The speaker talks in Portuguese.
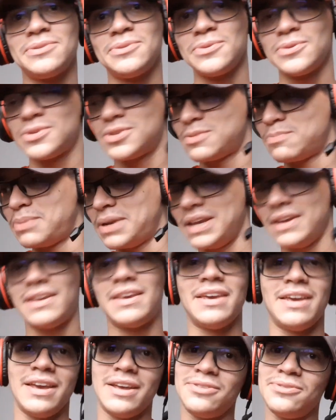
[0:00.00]
dos
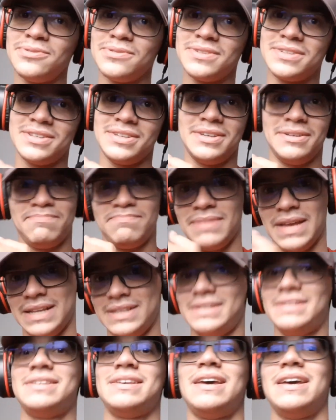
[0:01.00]
brinquedos e
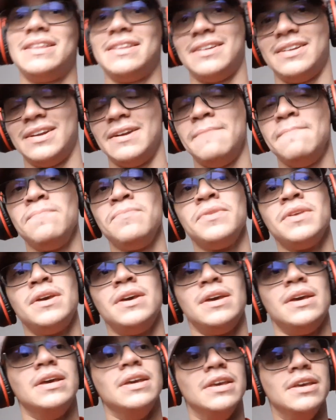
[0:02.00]
etc.
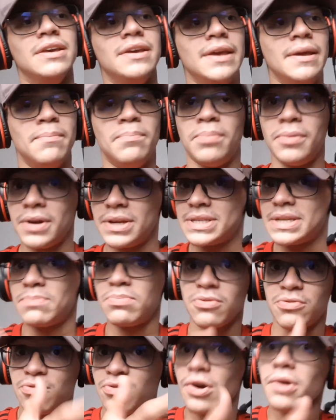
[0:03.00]
E, por
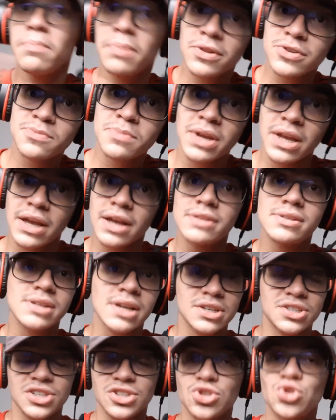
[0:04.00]
exemplo, foi pelos brinquedos
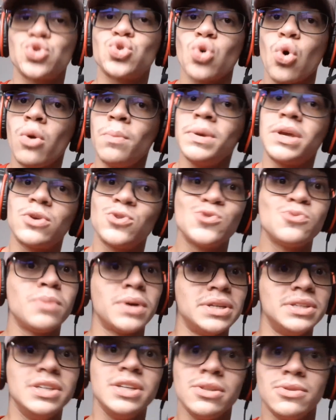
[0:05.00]
que a gente soube que os
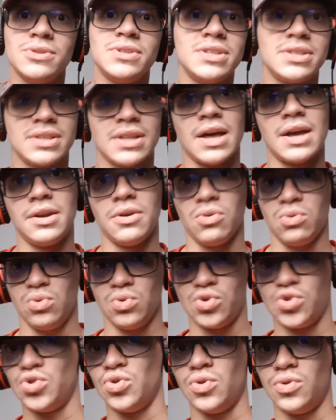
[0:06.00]
banidos estariam
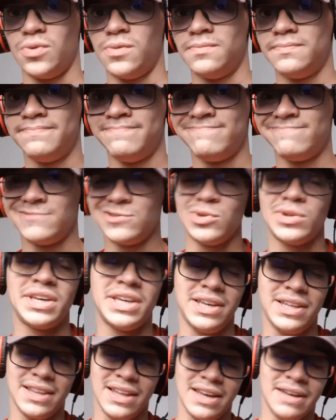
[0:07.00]
no jogo. O
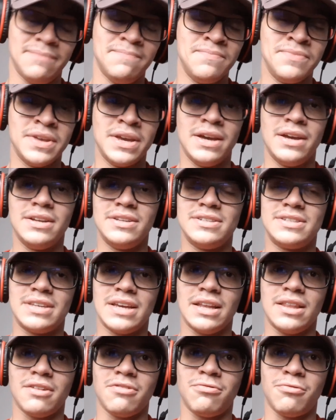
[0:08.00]
que, né, de
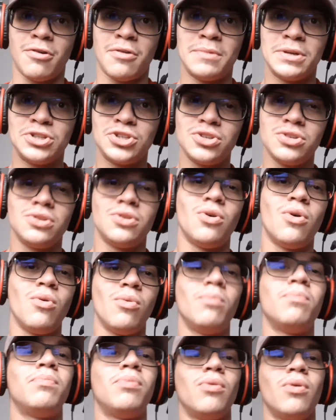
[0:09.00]
certa forma, tirou
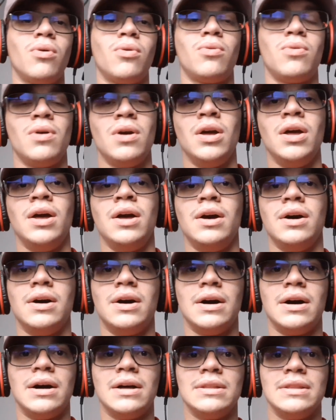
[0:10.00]
um pouco
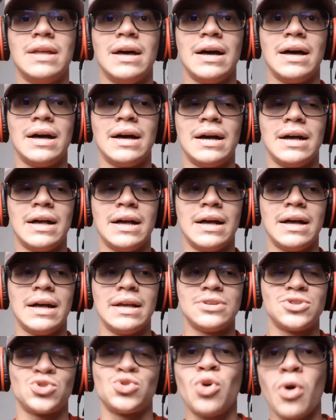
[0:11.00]
uh, da
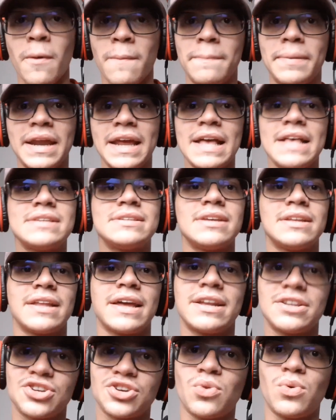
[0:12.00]
surpresa
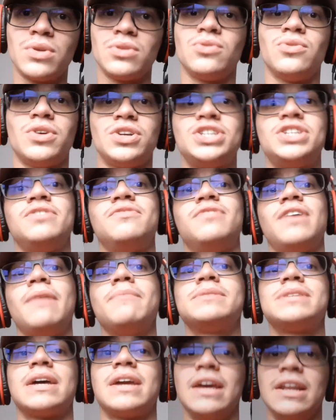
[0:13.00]
né, de quando nós
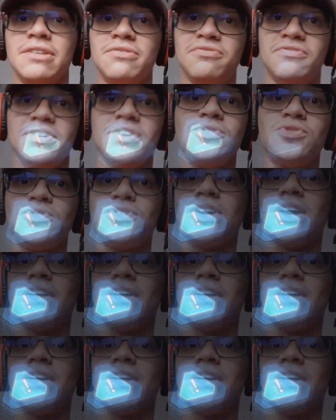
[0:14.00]
tivemos aquele vídeo de